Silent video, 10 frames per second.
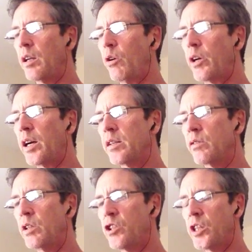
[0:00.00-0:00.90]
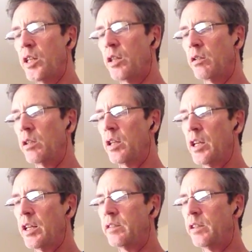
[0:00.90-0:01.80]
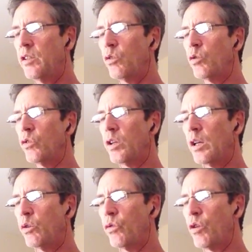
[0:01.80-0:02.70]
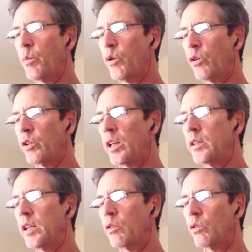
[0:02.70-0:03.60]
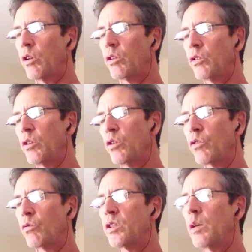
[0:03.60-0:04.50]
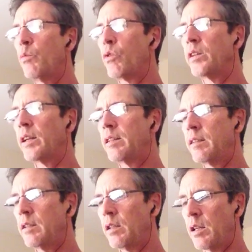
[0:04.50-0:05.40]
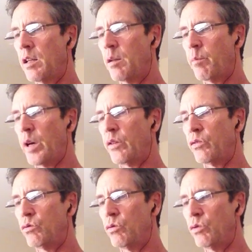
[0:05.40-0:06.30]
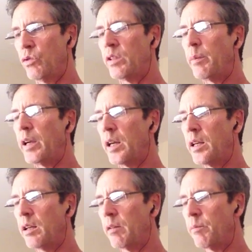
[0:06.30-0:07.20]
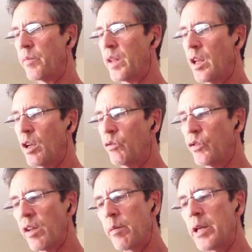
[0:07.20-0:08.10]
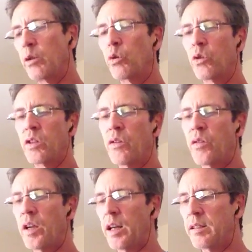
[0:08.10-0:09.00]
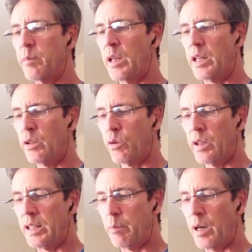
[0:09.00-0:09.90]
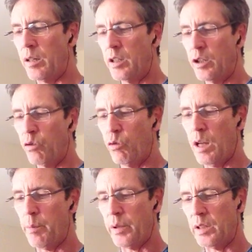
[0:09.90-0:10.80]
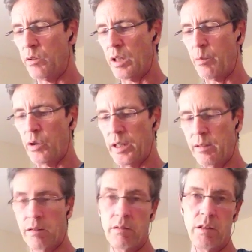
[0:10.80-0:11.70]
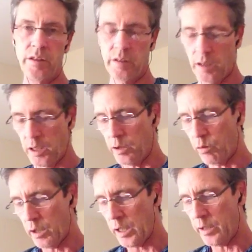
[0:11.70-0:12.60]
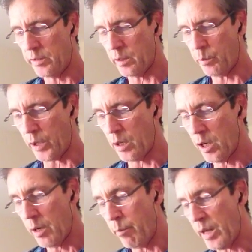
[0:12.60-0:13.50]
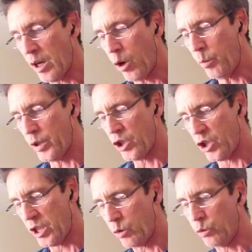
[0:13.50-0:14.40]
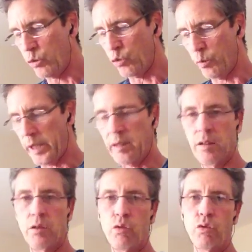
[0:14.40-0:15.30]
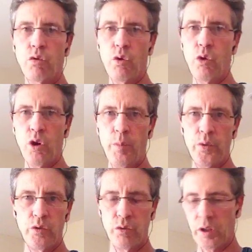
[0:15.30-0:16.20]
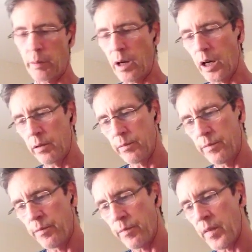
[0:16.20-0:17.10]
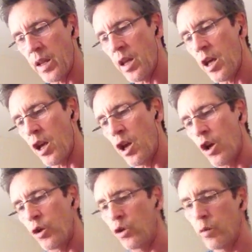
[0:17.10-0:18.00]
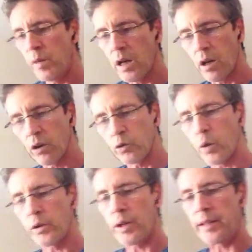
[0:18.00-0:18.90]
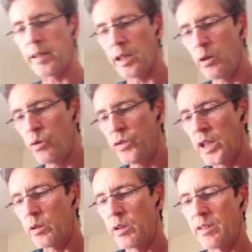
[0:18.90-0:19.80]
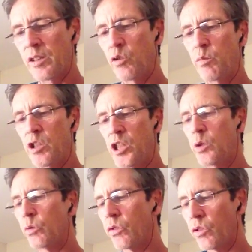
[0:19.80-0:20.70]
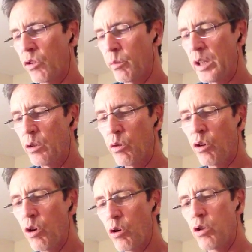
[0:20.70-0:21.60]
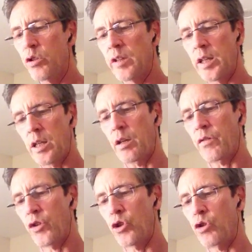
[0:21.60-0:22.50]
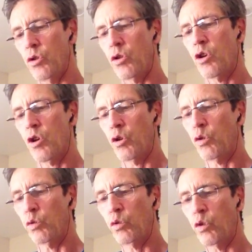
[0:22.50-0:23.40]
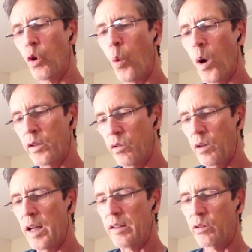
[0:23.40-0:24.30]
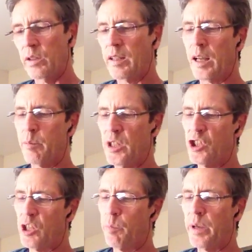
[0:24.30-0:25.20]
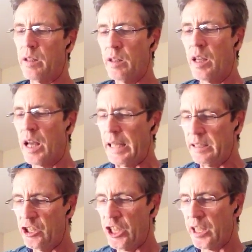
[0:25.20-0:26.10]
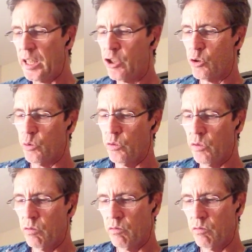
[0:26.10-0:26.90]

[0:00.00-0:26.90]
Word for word: et leur grâce légère S'ils osent quelquefois prendre un air de grandeur, sont-ils point traités par vous de téméraires vous avez bien d'autres affaires à démêler que les débats du lapin et de la belette. Lisez-les, ne les lisez pas, mais empêchez qu'on ne nous mette toute l'Europe sur les bras que de mille endroits de la terre il nous viennent des ennemis, j'y consens, mais que l'Angleterre veuille que nos deux rois se lassent d'être amis, j'ai peine à digérer la chose.